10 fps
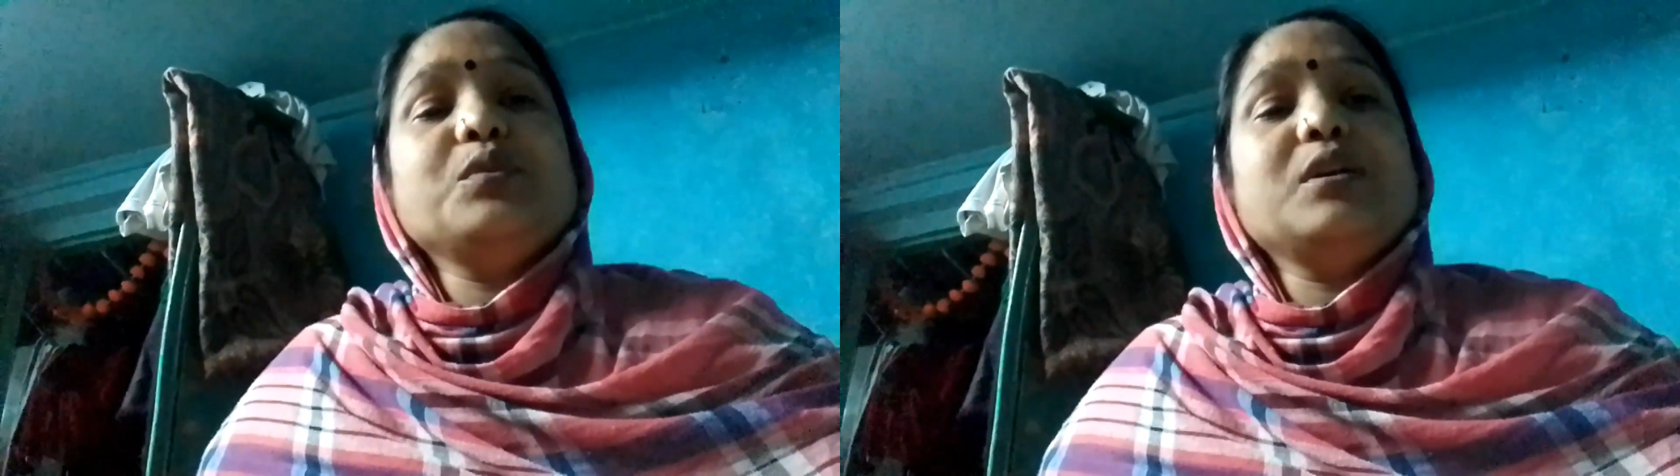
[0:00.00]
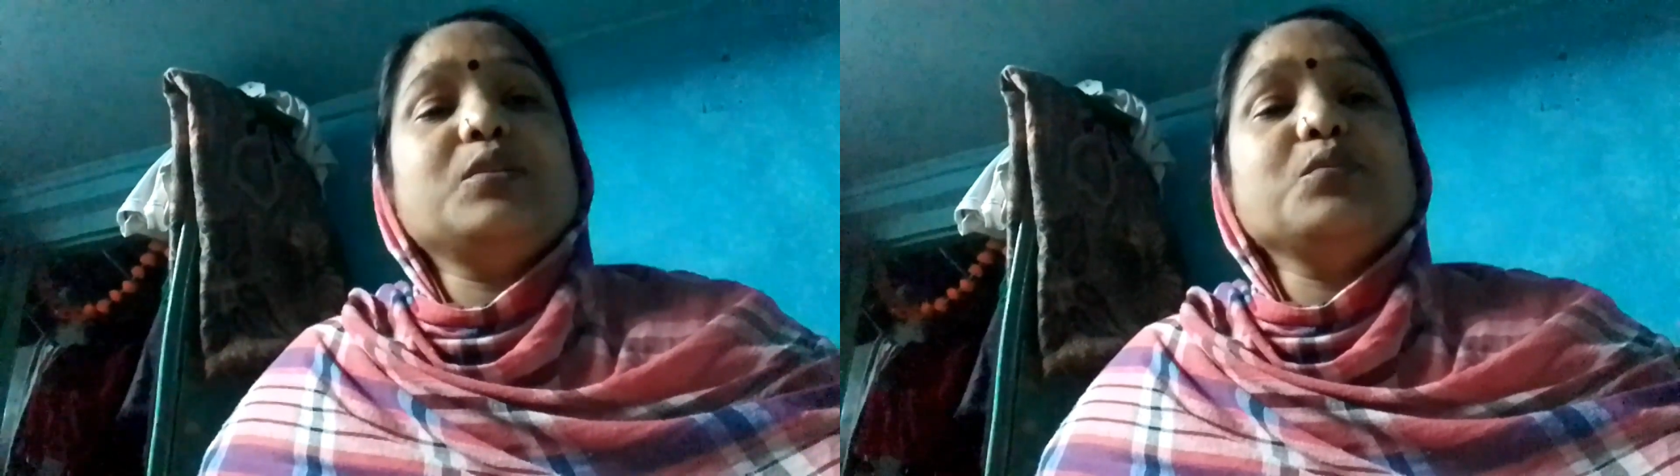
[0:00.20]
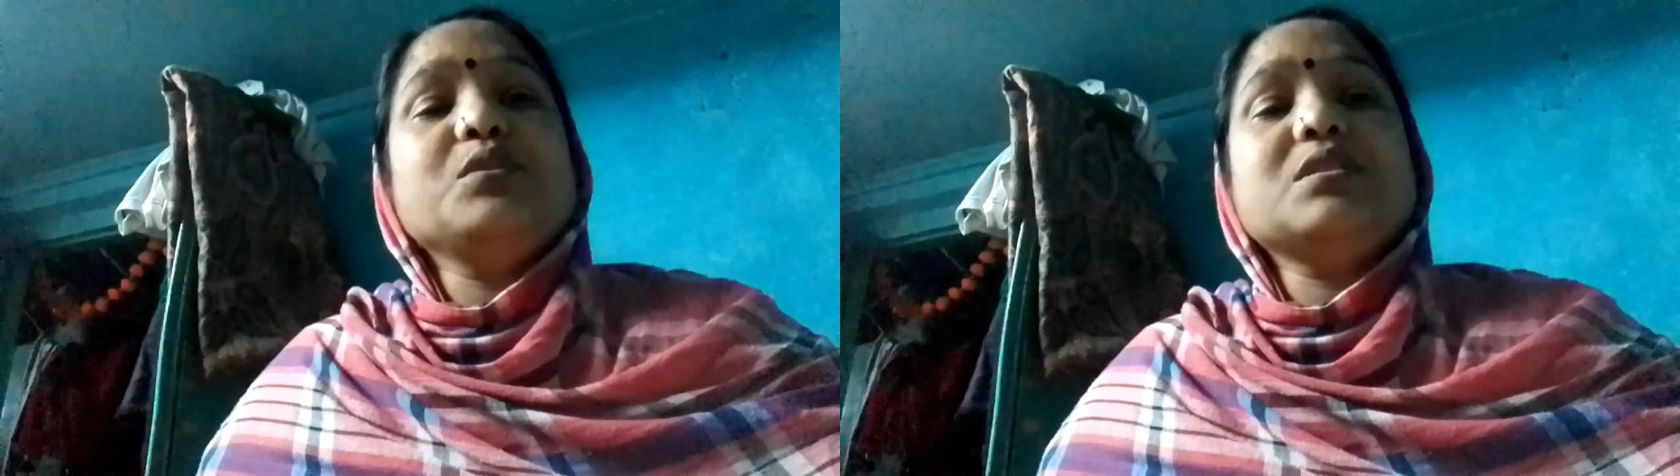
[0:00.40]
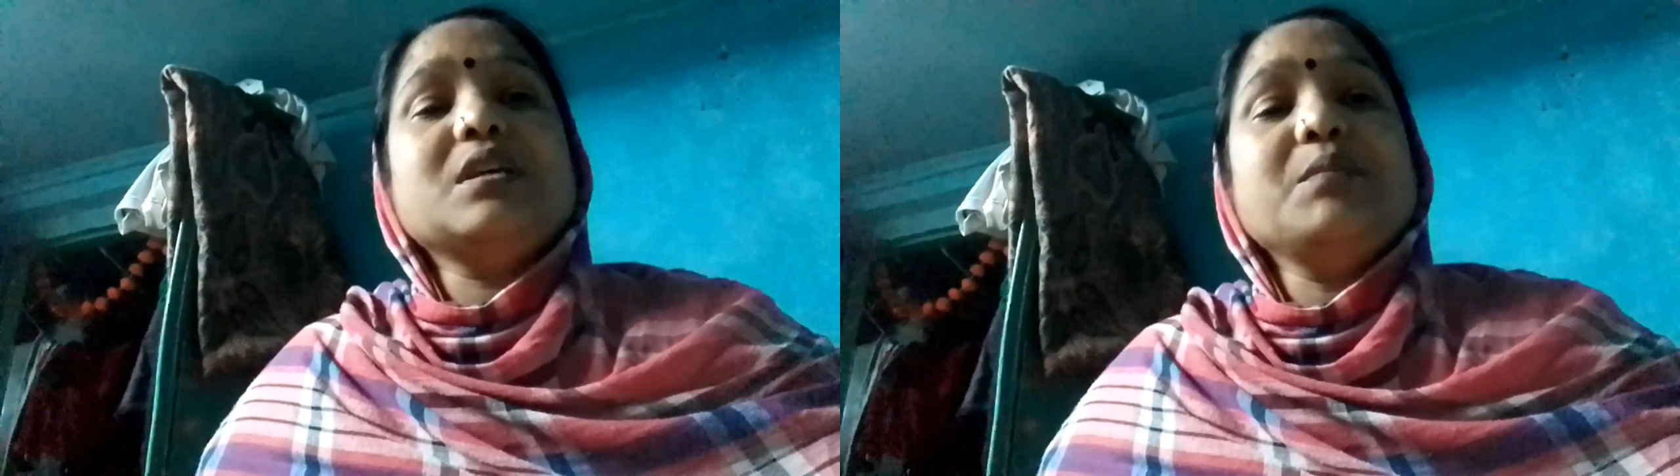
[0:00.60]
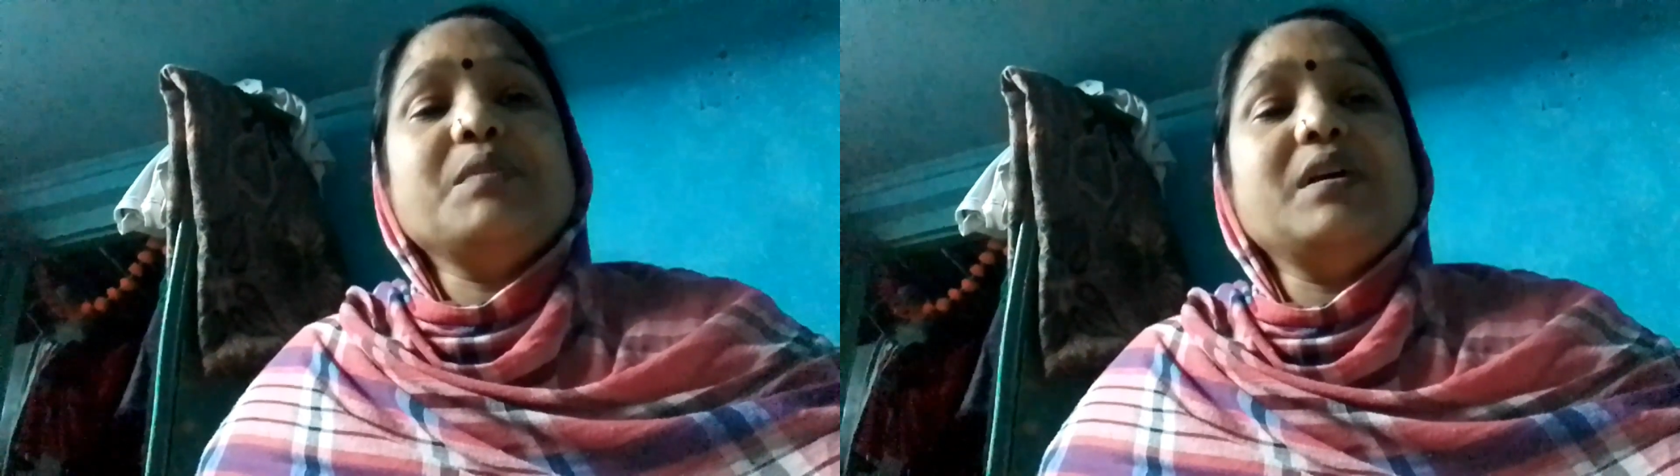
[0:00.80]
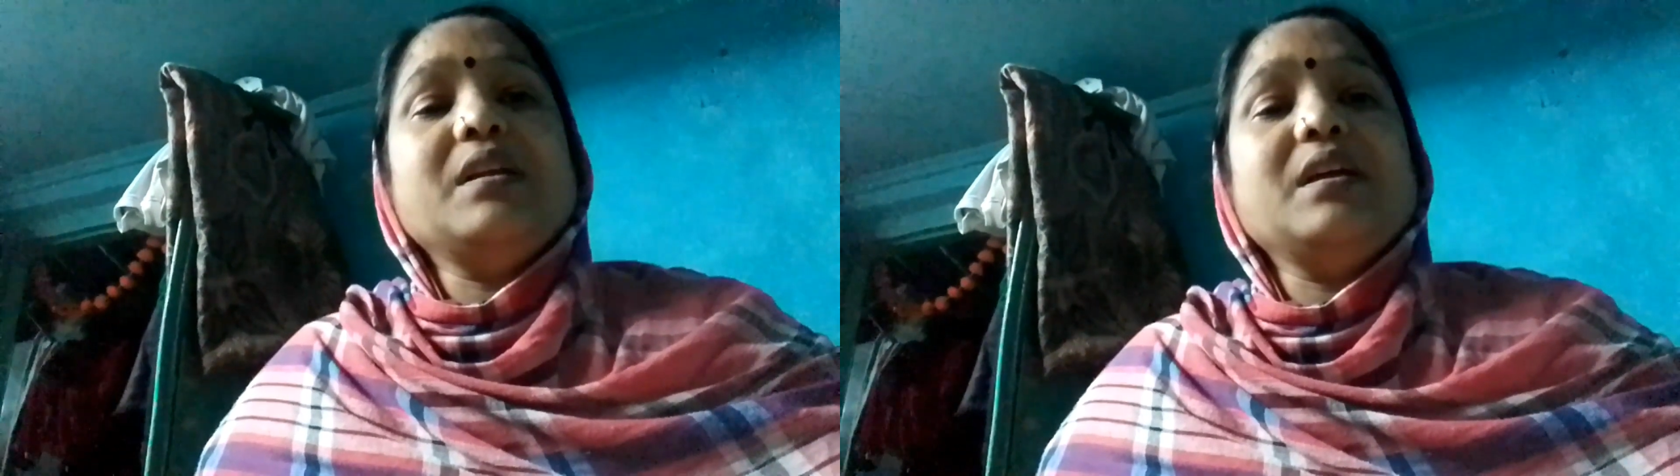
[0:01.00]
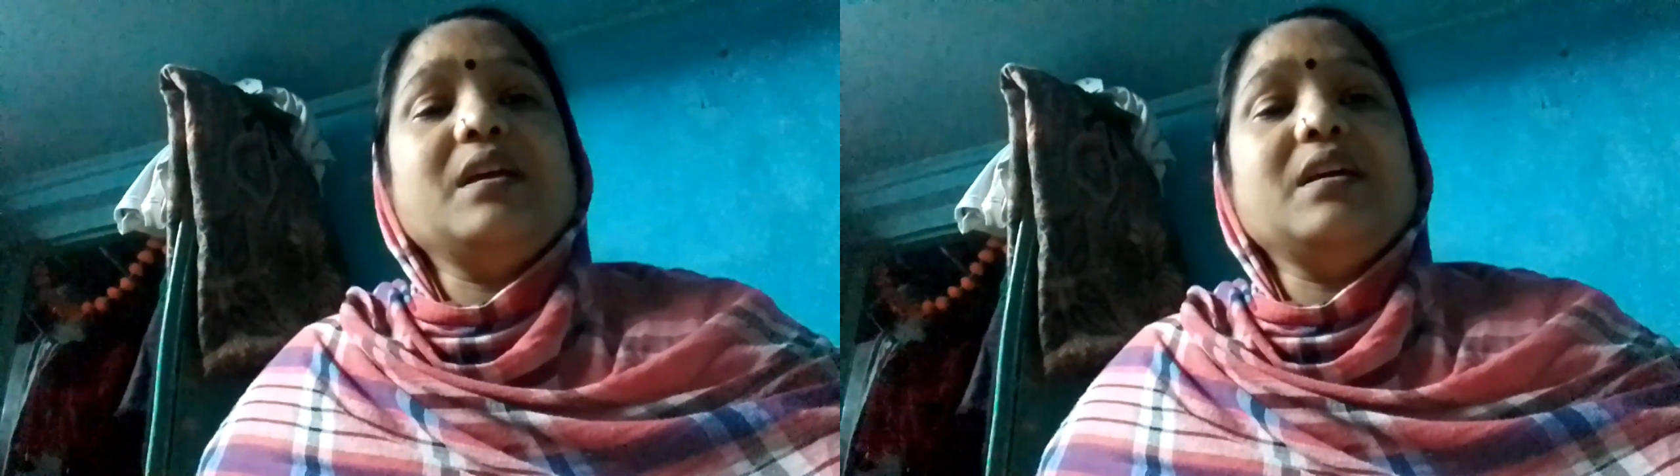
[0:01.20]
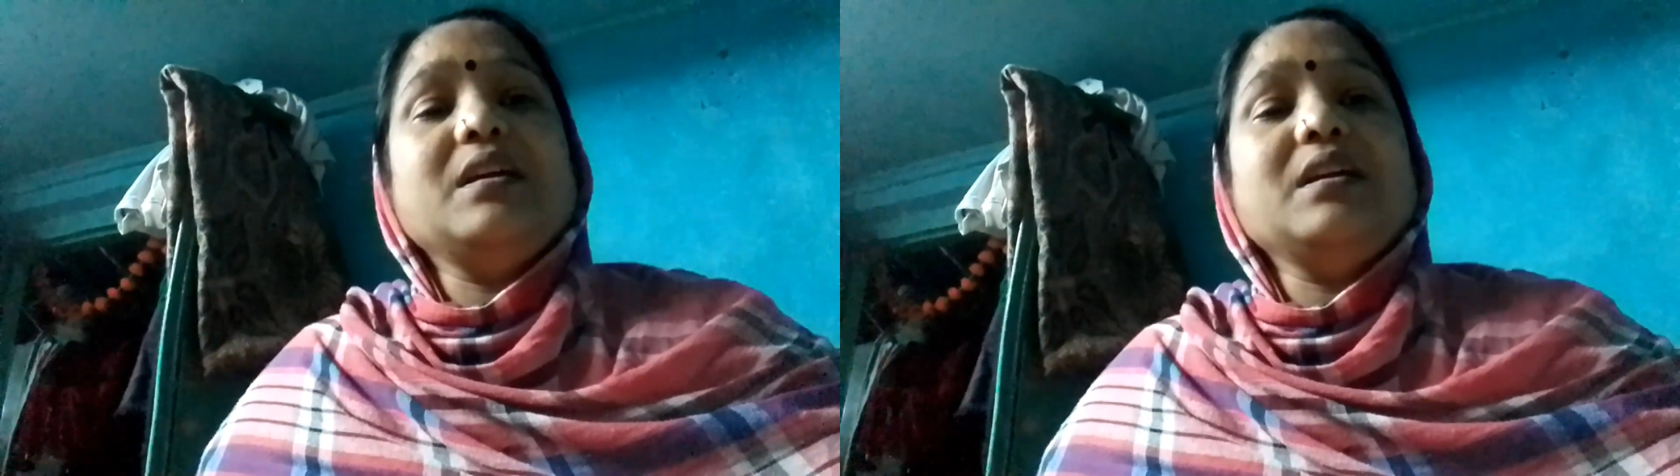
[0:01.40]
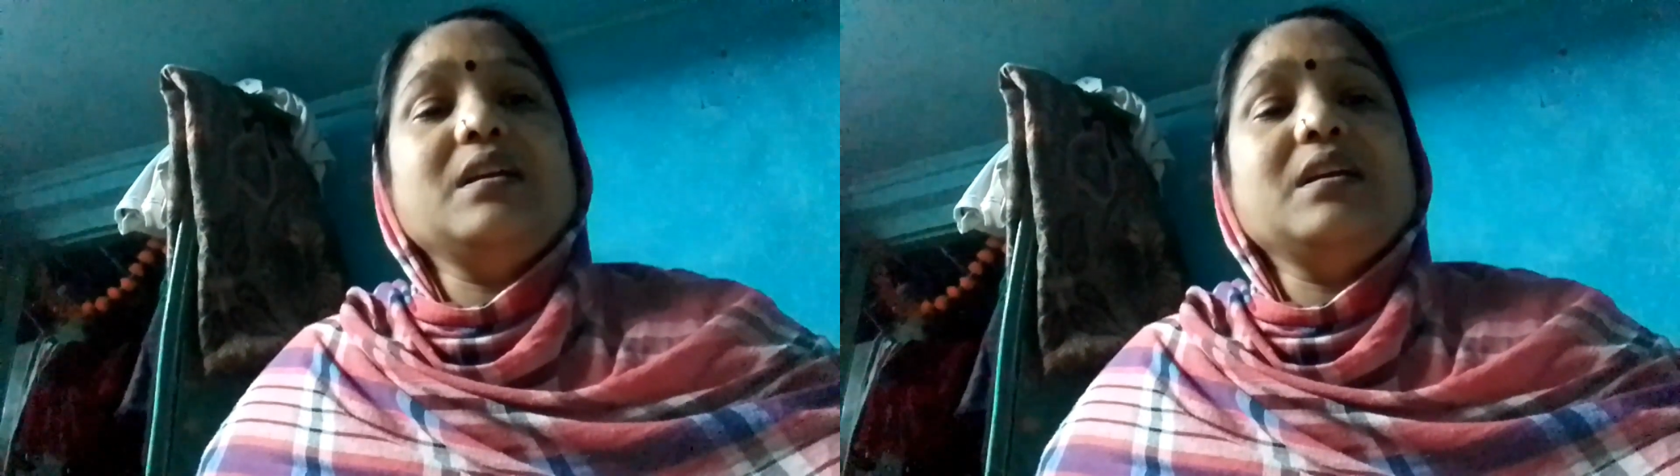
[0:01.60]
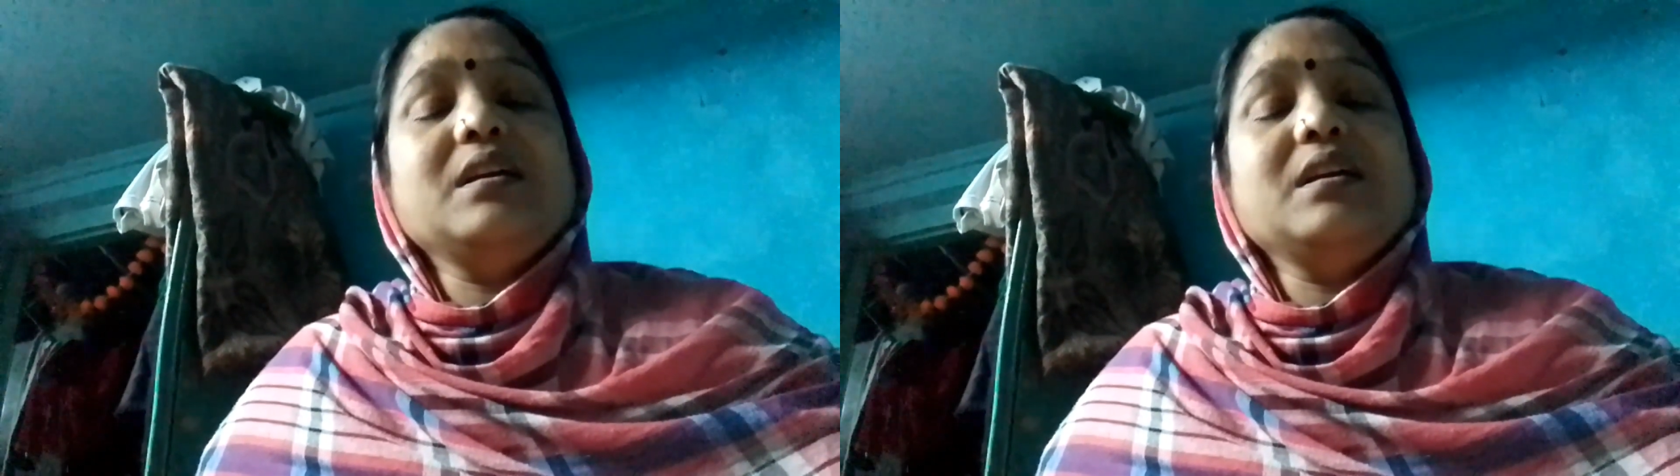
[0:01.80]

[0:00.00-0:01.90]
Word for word: है तुझसे मैं नहीं